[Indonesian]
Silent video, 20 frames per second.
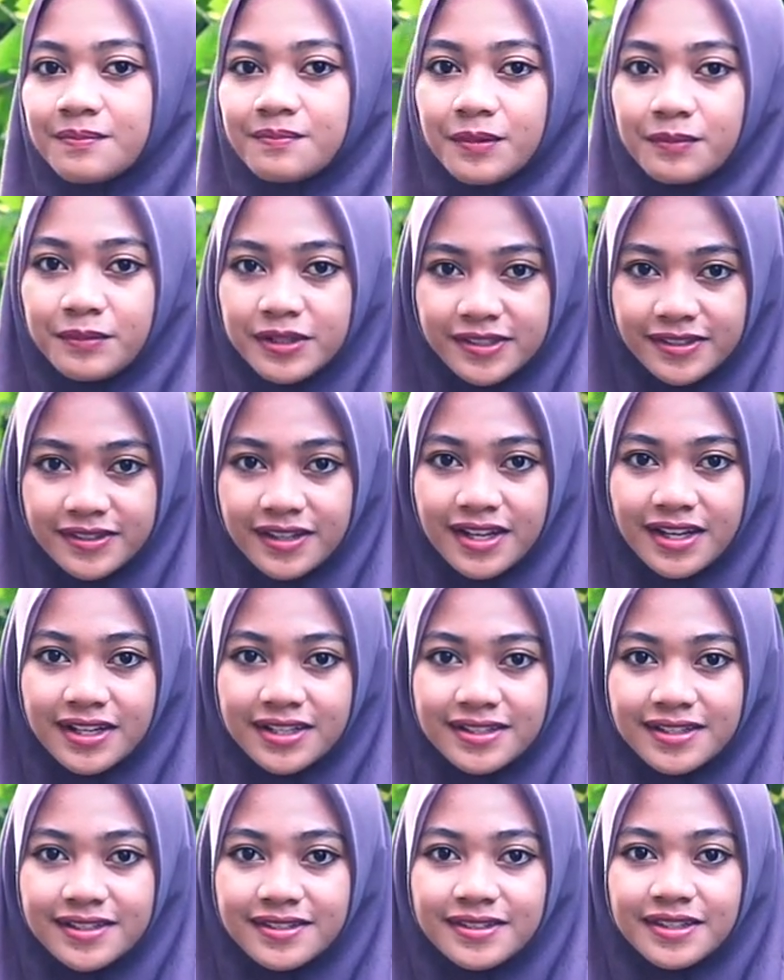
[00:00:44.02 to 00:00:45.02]

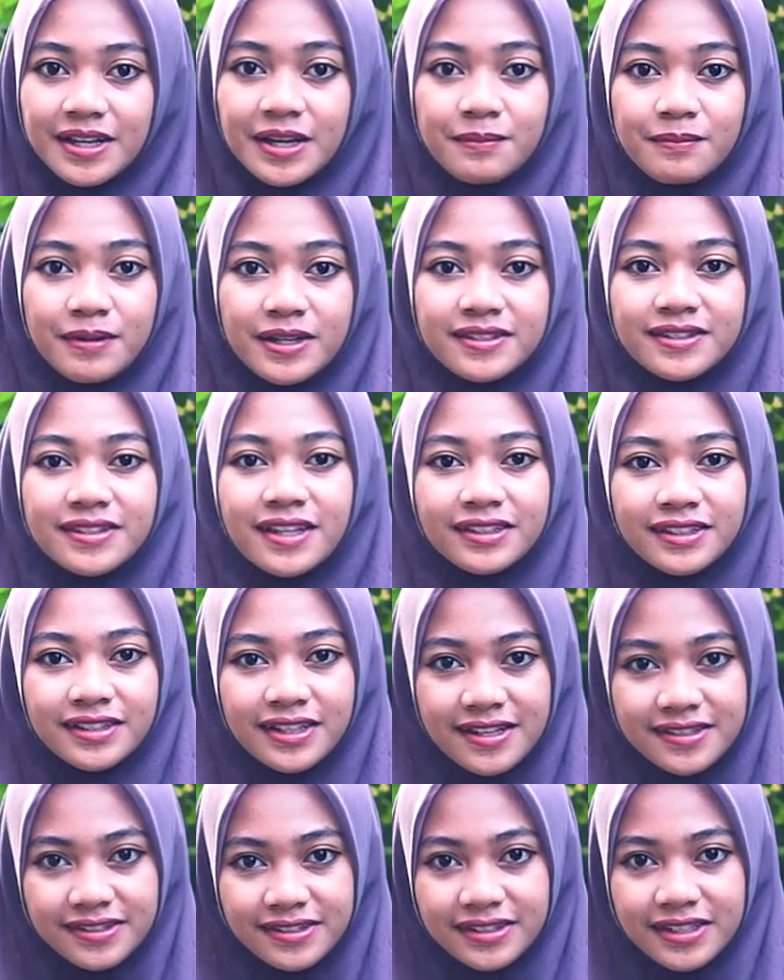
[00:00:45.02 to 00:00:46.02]
Pemirsa, sahabat Santai
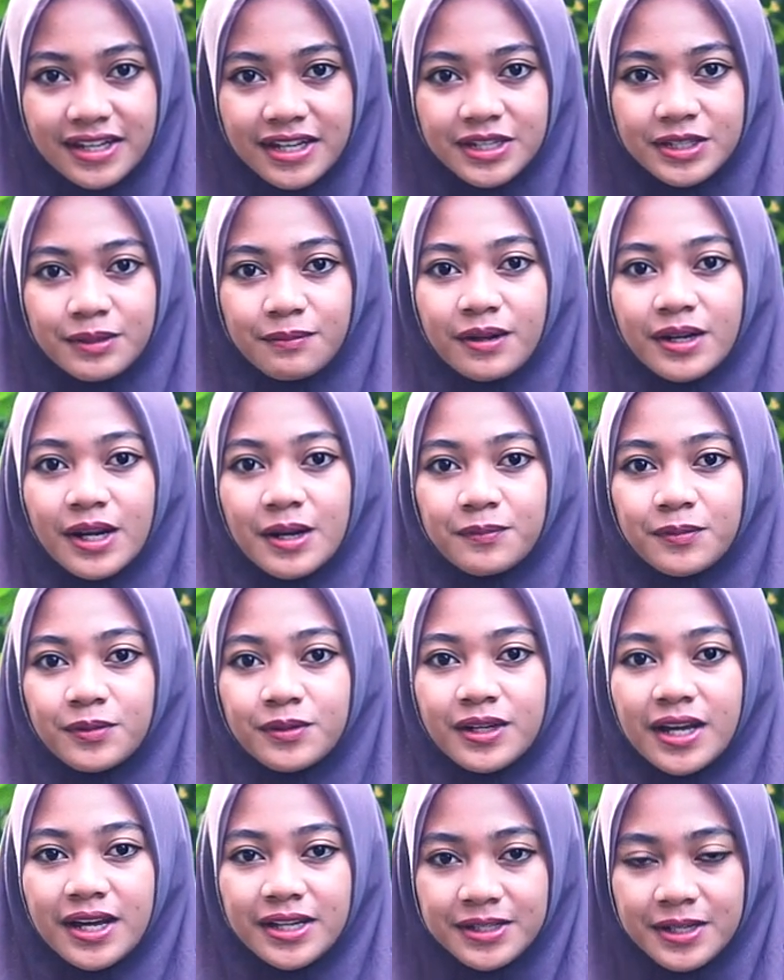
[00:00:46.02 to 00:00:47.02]
Ngasinan
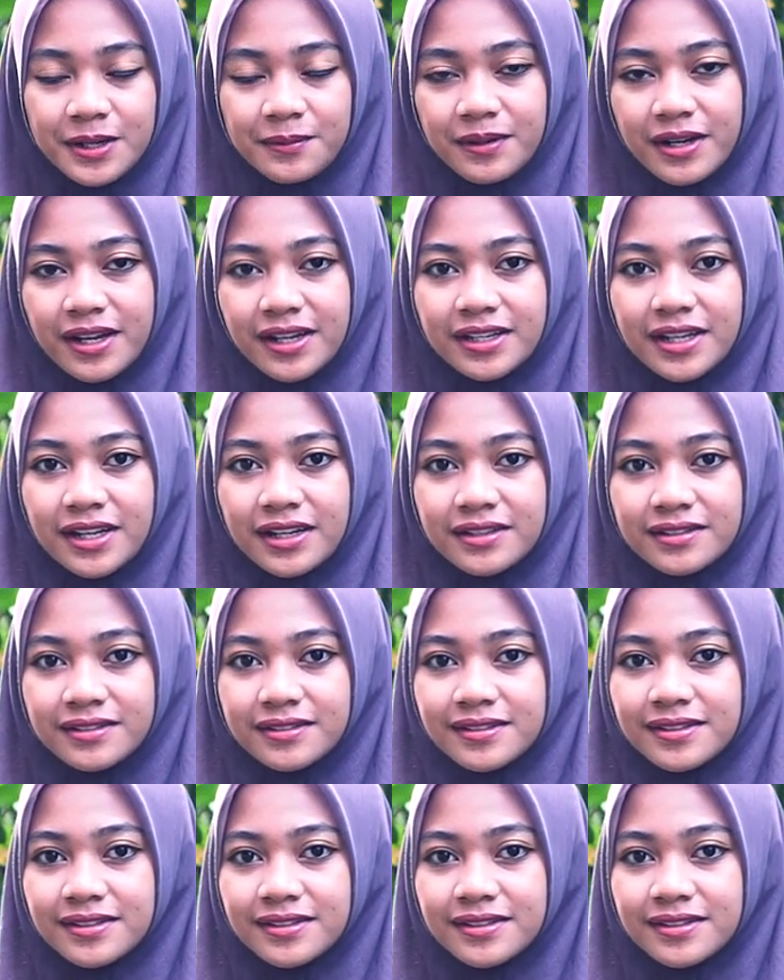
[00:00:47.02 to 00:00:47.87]
dimanapun Anda berada.